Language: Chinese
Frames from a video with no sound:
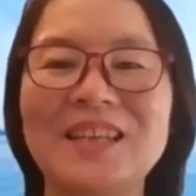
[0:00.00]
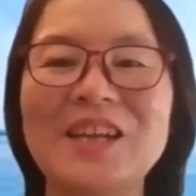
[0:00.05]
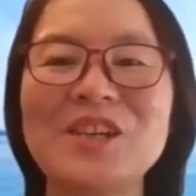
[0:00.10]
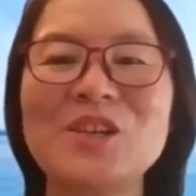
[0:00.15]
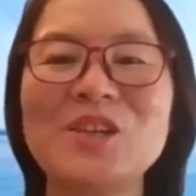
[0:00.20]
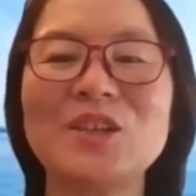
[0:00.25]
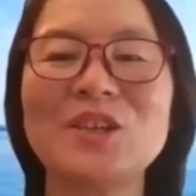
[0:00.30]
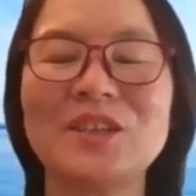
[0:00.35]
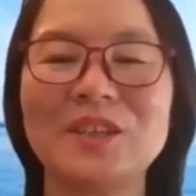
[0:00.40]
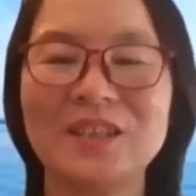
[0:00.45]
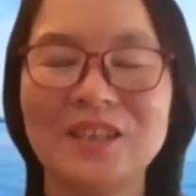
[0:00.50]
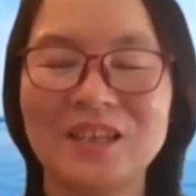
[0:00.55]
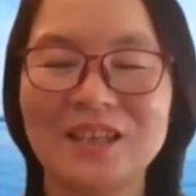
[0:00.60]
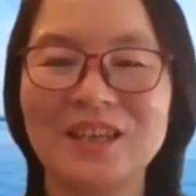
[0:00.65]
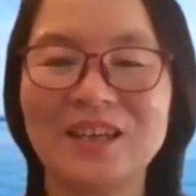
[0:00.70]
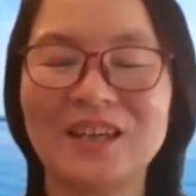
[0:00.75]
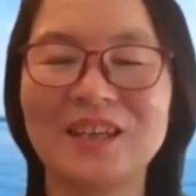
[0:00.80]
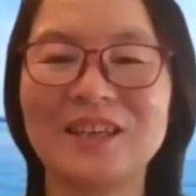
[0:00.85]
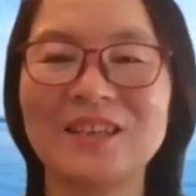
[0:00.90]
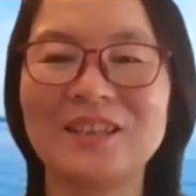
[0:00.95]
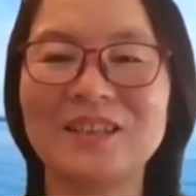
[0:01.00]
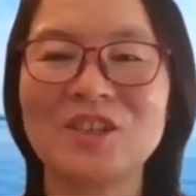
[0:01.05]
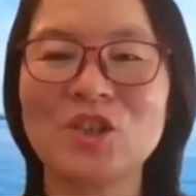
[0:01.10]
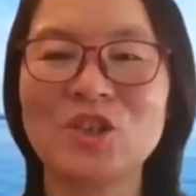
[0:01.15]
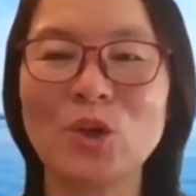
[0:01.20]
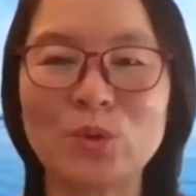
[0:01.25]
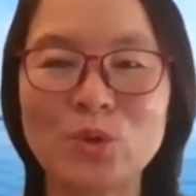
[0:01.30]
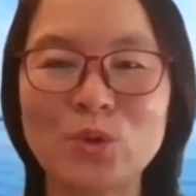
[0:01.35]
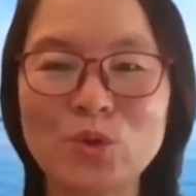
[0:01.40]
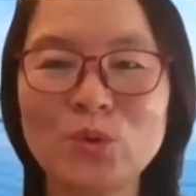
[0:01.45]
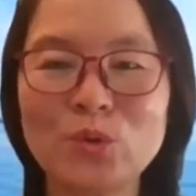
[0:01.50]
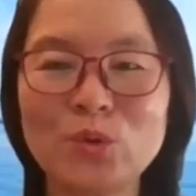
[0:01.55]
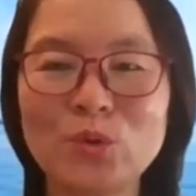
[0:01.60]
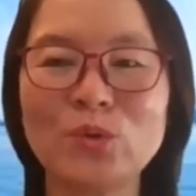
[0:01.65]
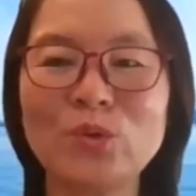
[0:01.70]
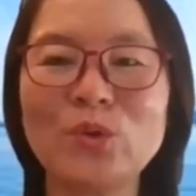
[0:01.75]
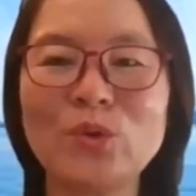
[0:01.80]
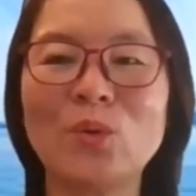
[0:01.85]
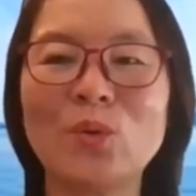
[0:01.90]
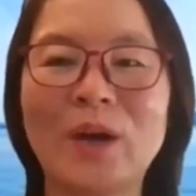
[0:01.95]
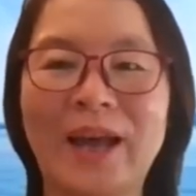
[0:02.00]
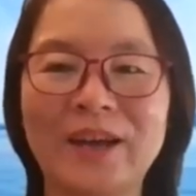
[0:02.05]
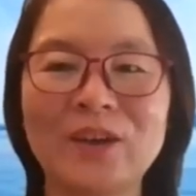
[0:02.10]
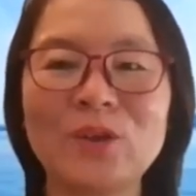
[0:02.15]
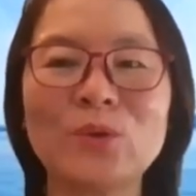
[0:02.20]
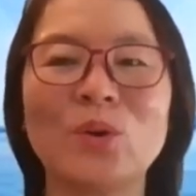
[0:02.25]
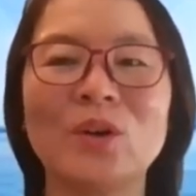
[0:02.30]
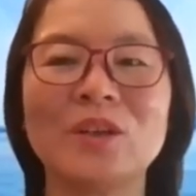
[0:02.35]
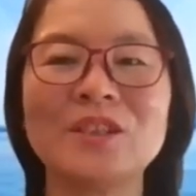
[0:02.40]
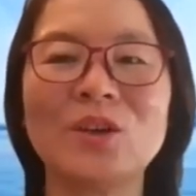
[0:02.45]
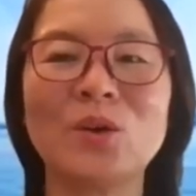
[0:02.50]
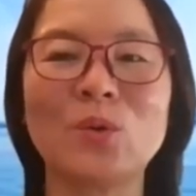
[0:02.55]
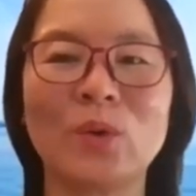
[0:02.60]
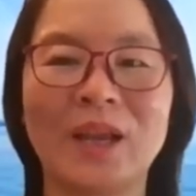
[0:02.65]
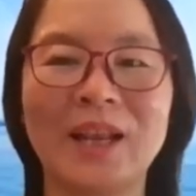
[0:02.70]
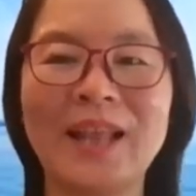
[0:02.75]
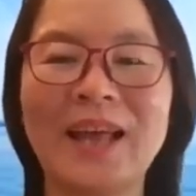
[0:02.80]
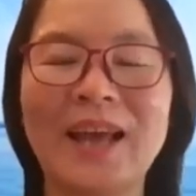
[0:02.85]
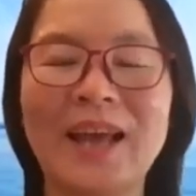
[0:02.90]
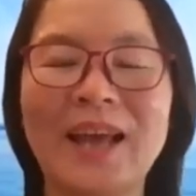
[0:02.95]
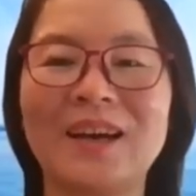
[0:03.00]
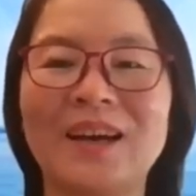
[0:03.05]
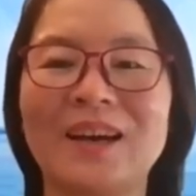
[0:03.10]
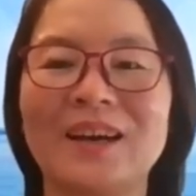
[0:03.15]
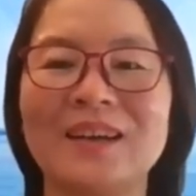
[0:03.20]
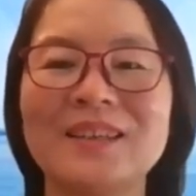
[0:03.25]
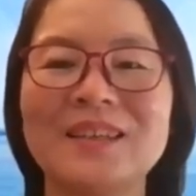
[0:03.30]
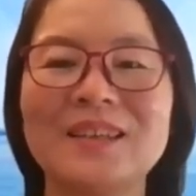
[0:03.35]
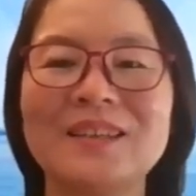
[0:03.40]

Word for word: 但是，呃，手术如果我还活着回来哈，